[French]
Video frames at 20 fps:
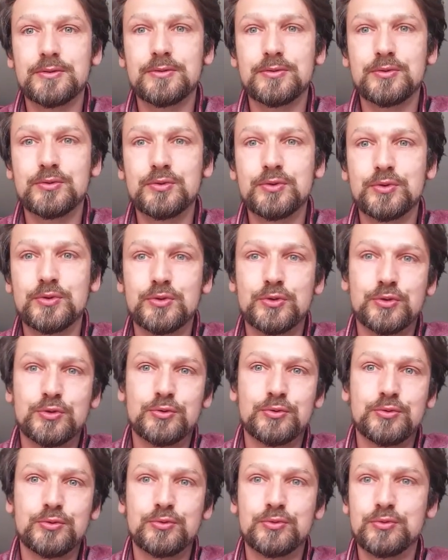donc
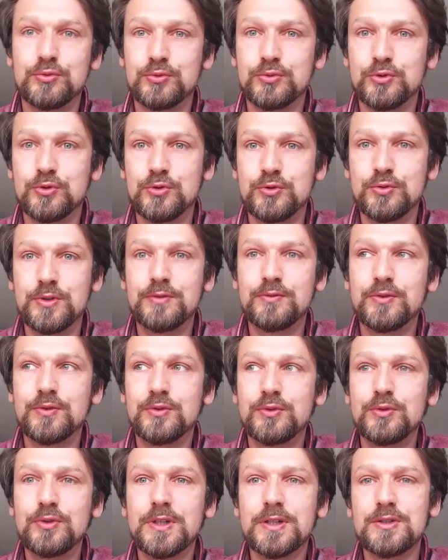je, je, suis
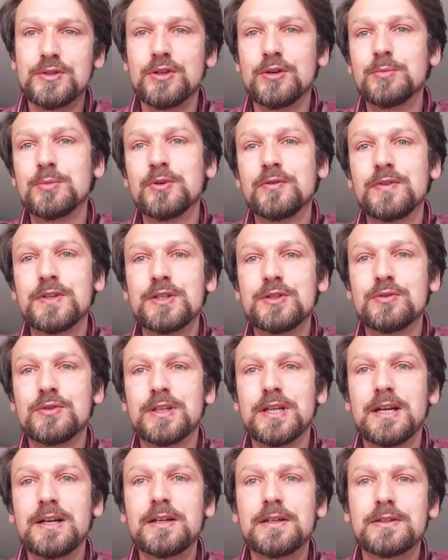devenu danseur
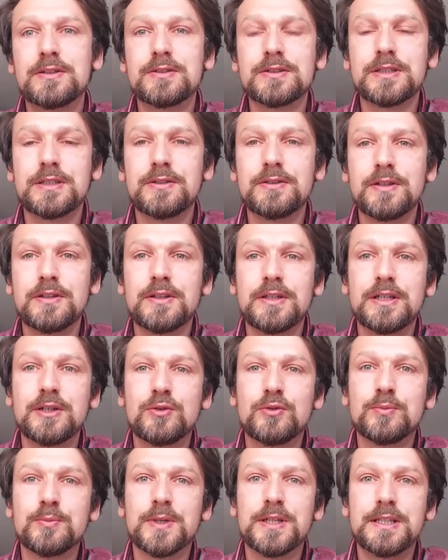professionnel en rentrant dans des
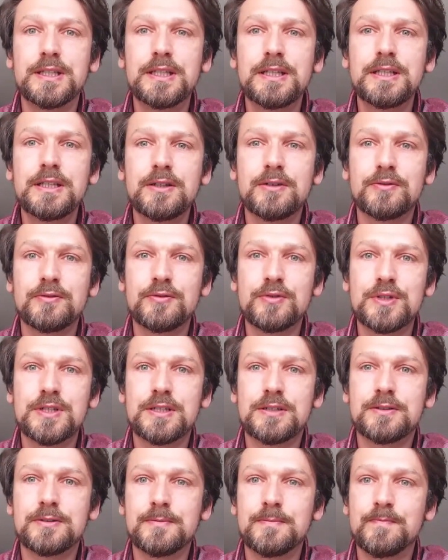compagnies, en
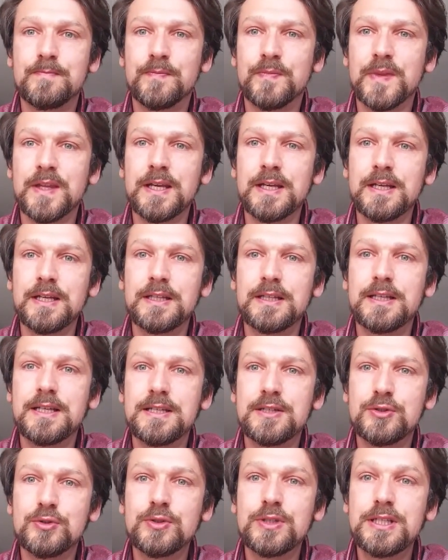faisant
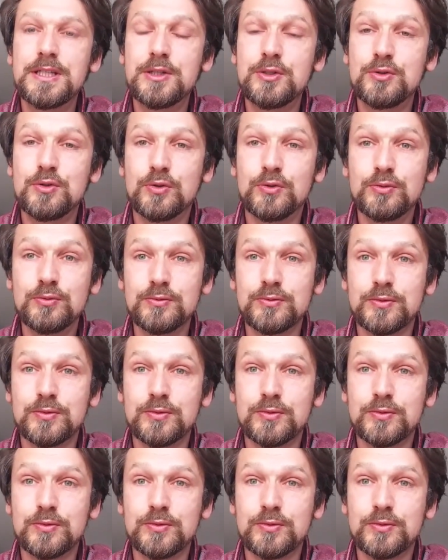des auditions.